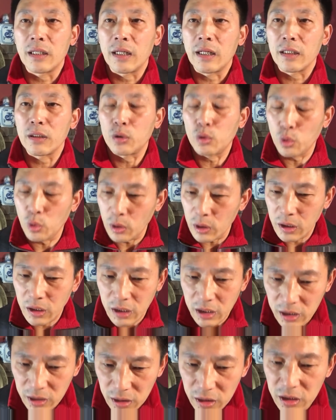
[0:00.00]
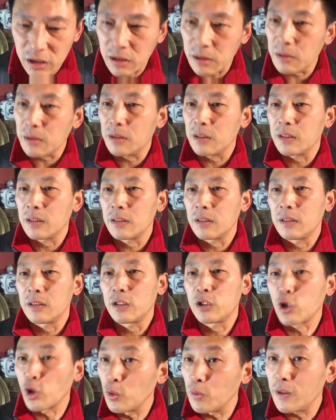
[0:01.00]
啊，多听听
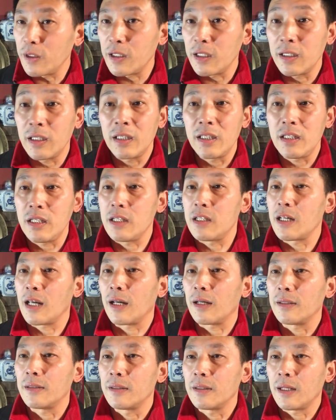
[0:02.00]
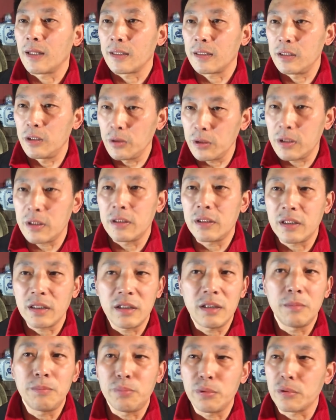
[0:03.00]
周围人的意见啊，尤其是
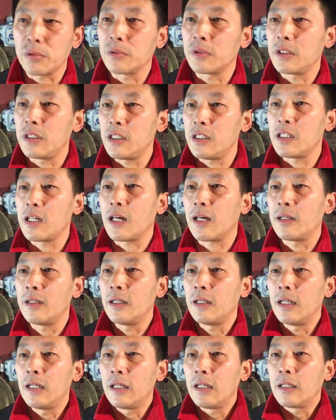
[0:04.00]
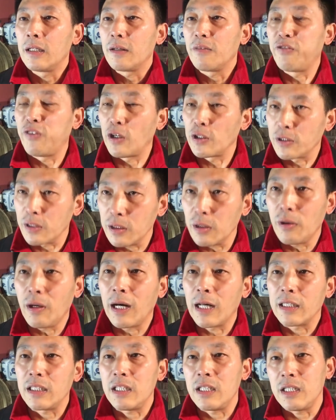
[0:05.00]
听听不同的意见。否则的
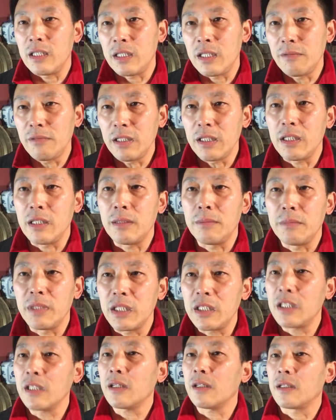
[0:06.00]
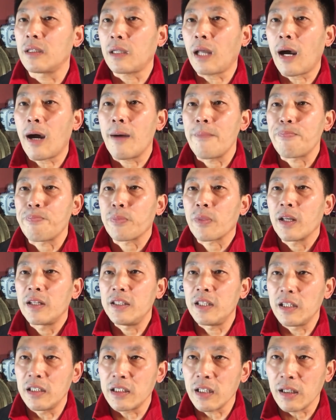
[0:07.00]
话，你因为你名气很大，
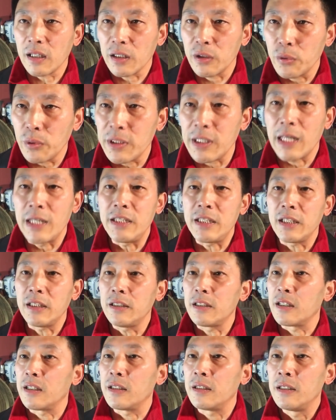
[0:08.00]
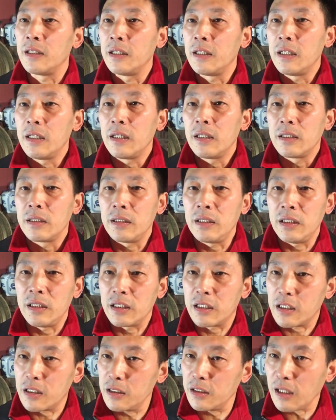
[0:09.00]
影响很多年轻人，你
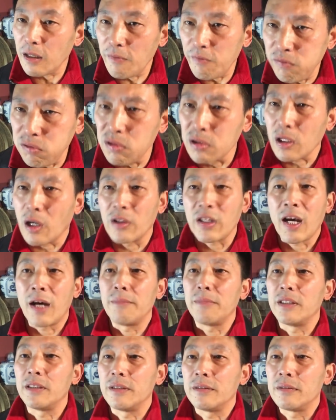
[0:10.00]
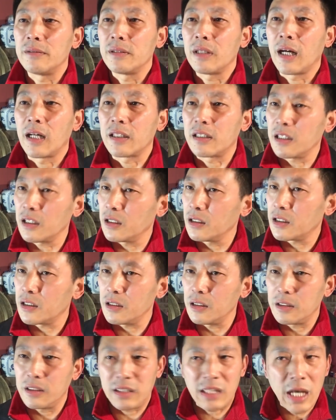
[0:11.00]
是在误导他们啊！这个
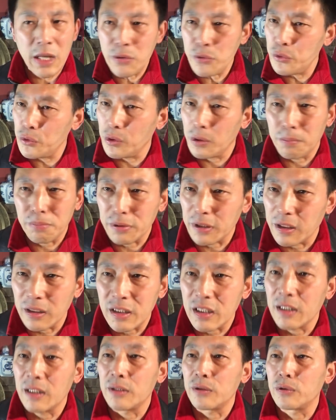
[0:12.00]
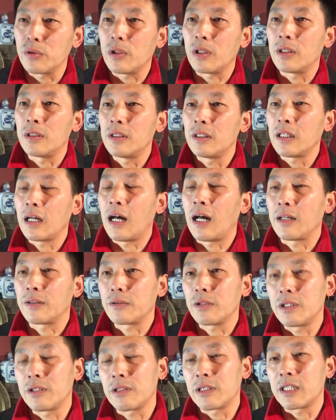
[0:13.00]
是坚决不能这样做啊！
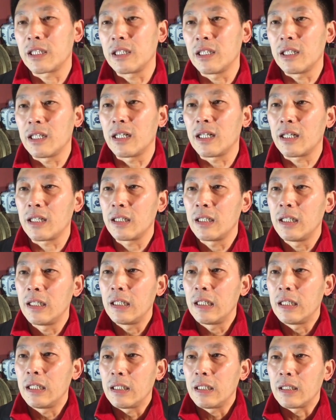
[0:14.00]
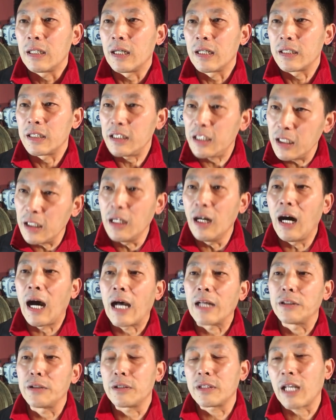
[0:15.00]
所以说这个，呃，一个
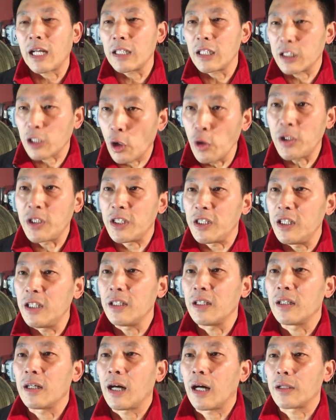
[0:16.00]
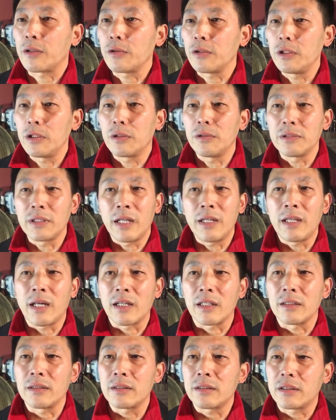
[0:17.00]
啊，就是大家着急啊，对于共产
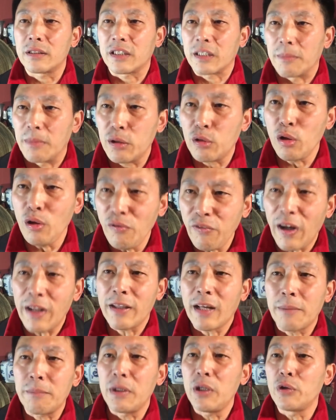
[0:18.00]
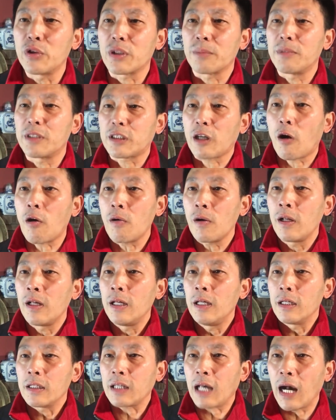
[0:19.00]
党怎么推翻他没有什么招儿。
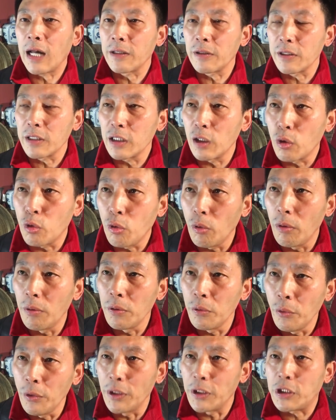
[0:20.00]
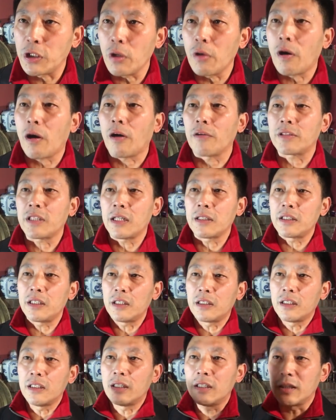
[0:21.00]
看到一个郭文贵，就好像一
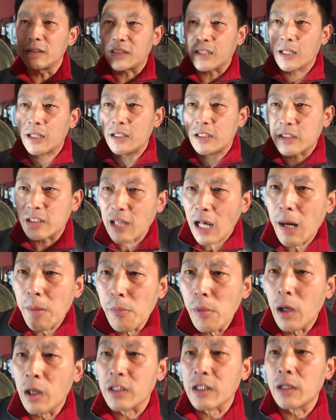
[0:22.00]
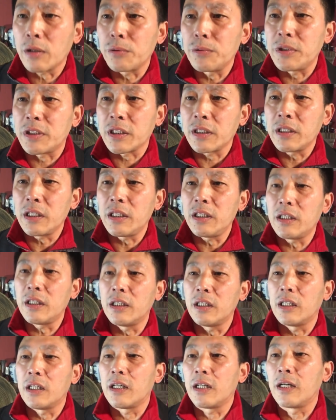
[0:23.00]
个在沙漠上旅行的一
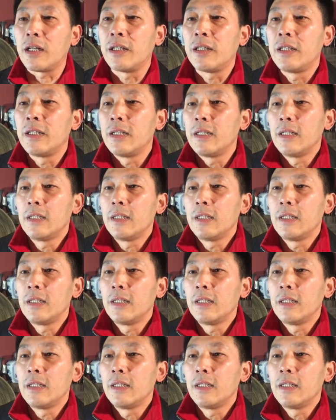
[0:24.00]
个